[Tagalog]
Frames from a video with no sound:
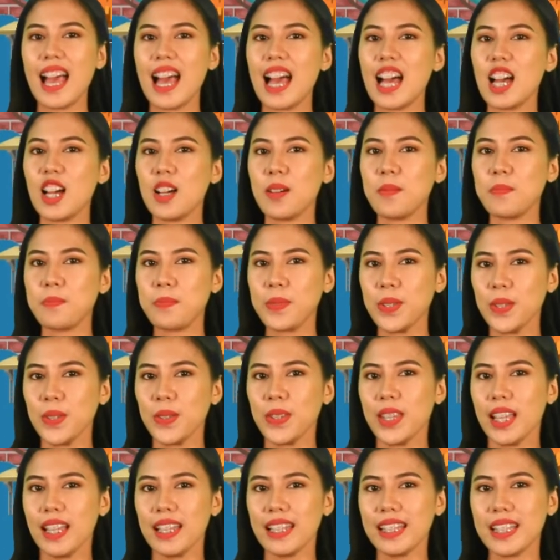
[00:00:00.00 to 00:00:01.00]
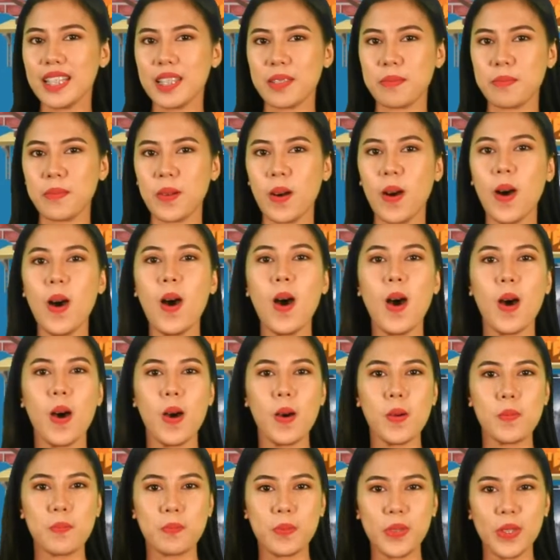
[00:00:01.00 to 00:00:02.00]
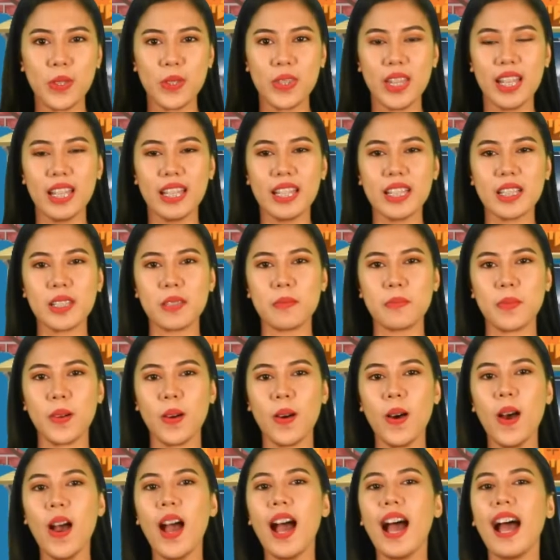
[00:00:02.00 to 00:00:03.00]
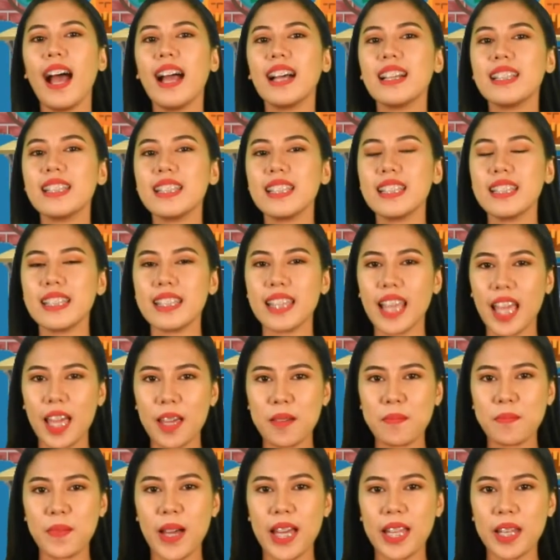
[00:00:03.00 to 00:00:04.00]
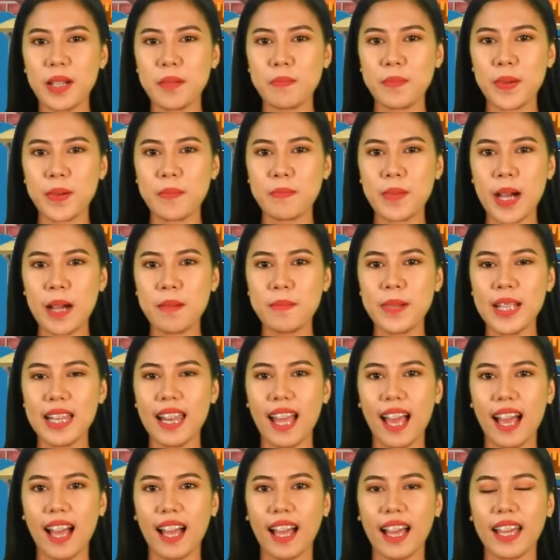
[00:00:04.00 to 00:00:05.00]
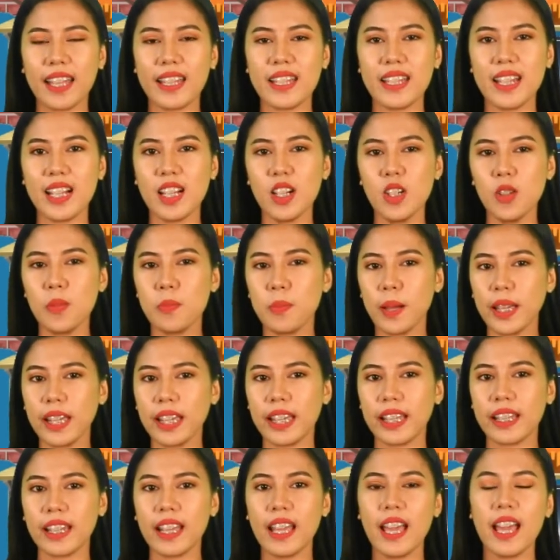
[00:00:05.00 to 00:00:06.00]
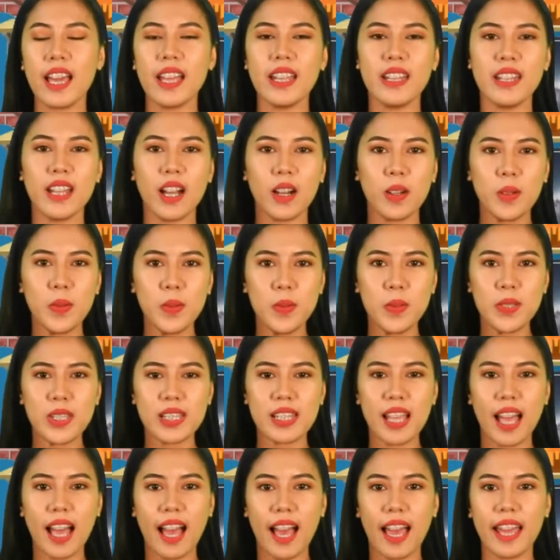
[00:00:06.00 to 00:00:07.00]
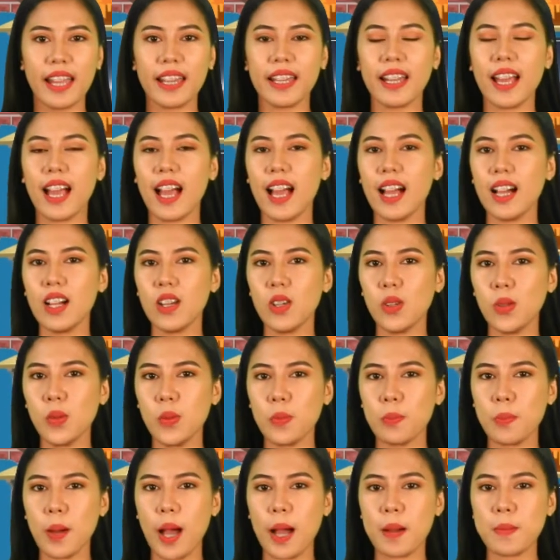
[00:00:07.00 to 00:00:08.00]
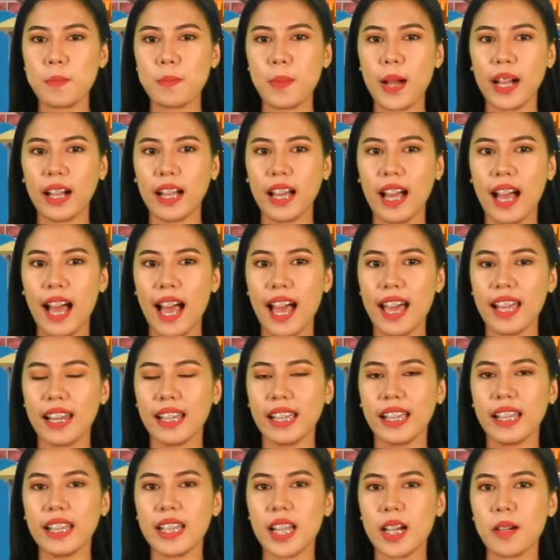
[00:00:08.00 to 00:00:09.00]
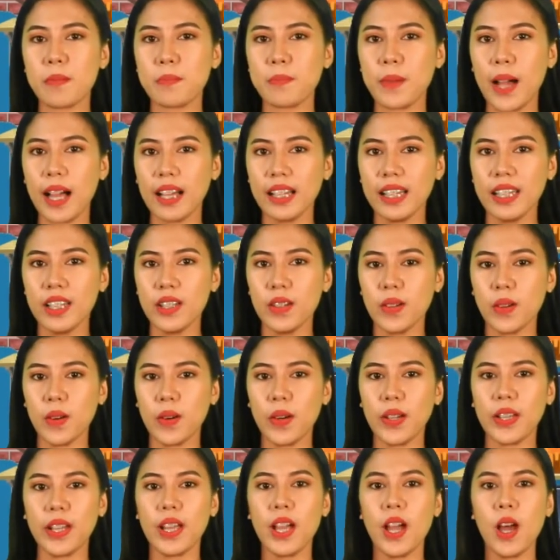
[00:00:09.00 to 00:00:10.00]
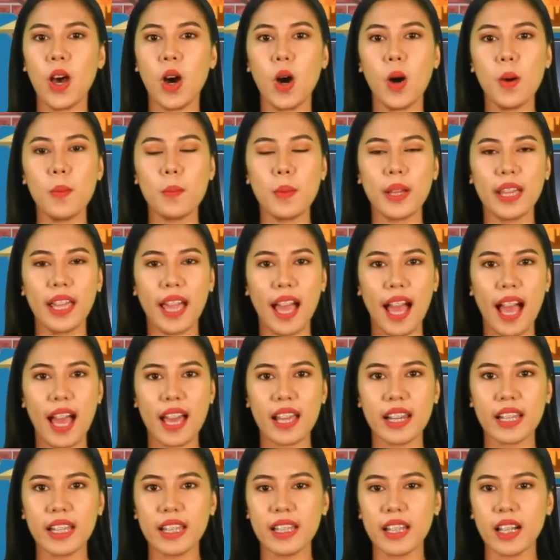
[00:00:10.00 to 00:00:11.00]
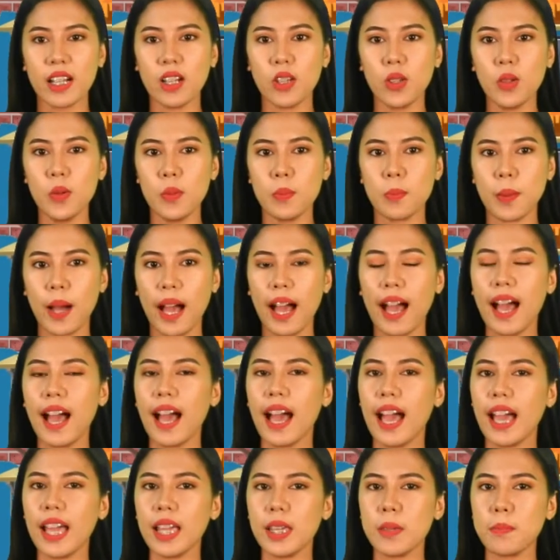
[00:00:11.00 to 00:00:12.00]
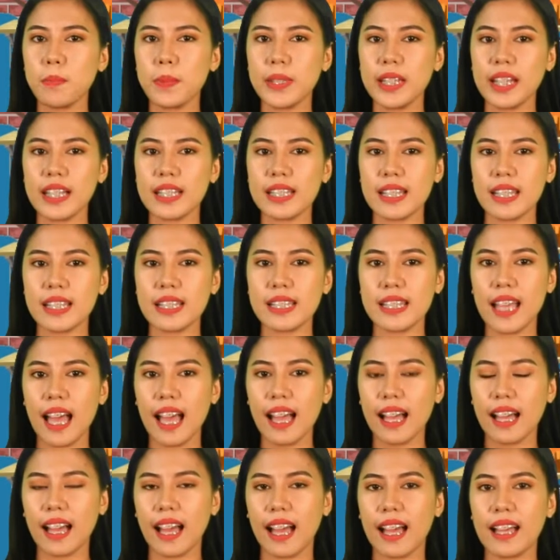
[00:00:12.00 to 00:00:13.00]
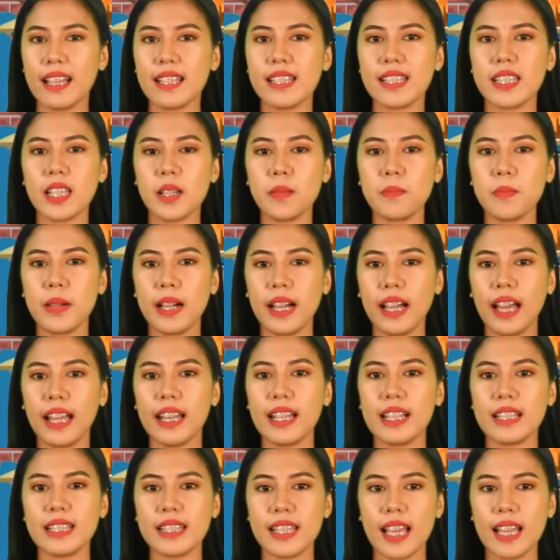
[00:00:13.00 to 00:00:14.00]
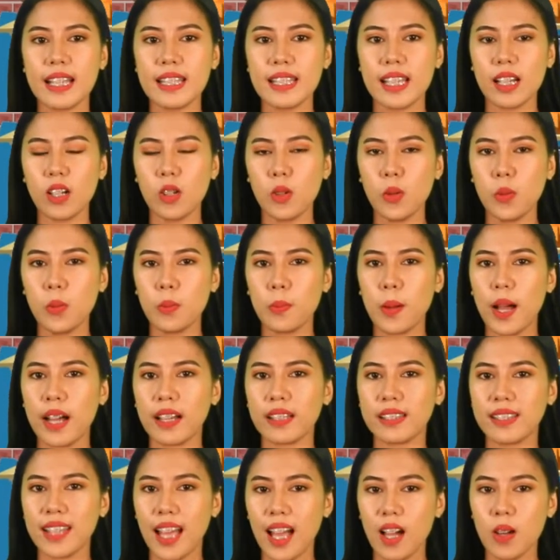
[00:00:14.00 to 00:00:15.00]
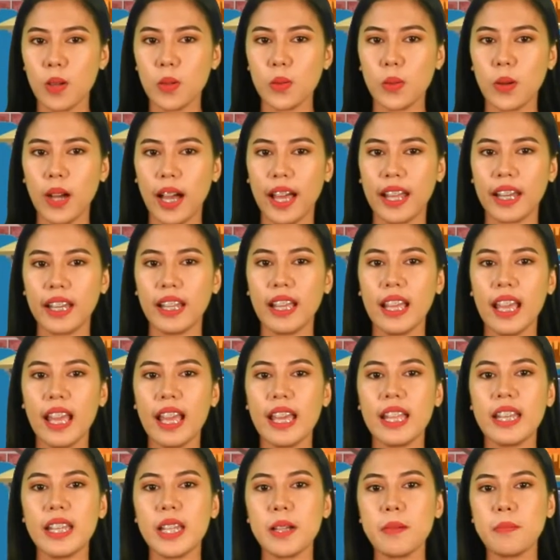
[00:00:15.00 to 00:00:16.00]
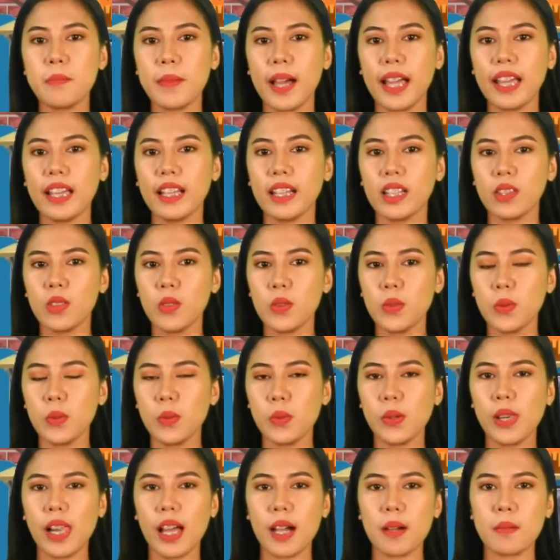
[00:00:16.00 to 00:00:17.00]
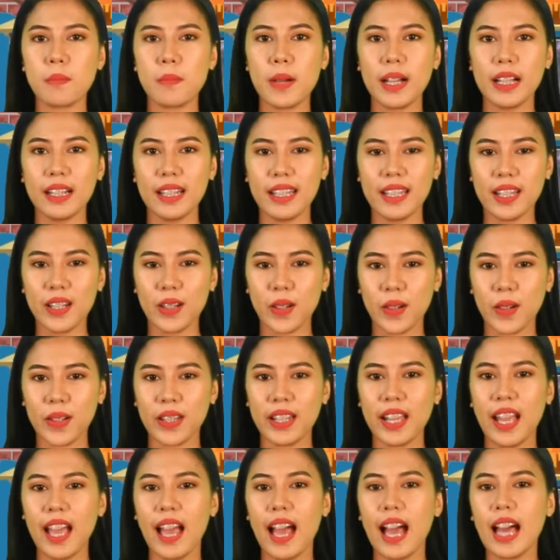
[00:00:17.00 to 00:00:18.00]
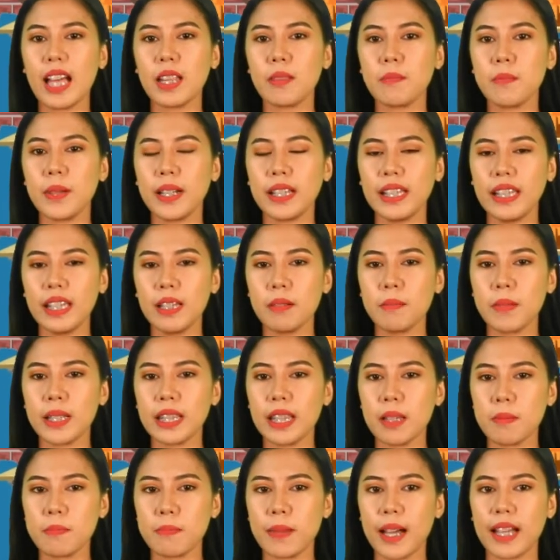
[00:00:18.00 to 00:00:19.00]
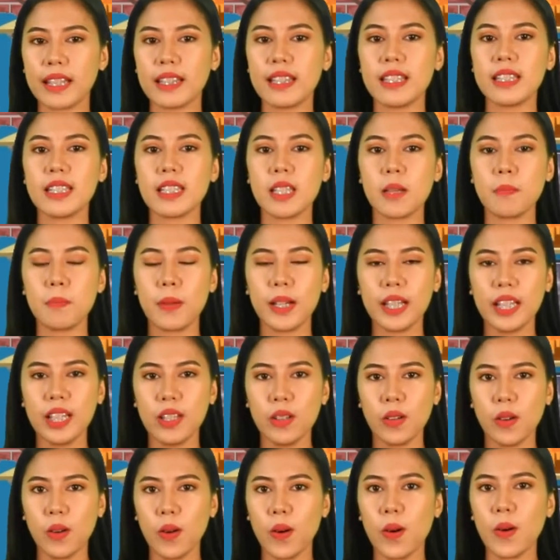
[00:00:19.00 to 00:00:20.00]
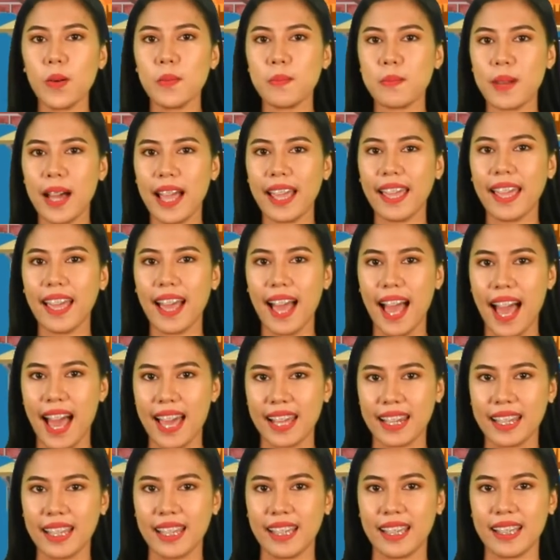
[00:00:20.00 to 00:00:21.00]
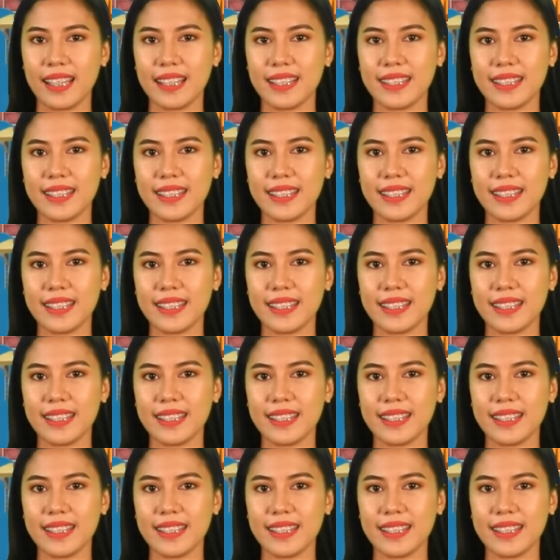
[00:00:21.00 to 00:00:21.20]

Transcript: ang feudalismo o feudalismo ang sistema ng pamamalakad ng lupain na kung saan ang lupang pag-aari ng Panginoon o may-ari ng lupa ay ipinasasaka sa mga nasasakupang tauhan na may katungkulang maglingkod at maging matapat sa Panginoong may-ari.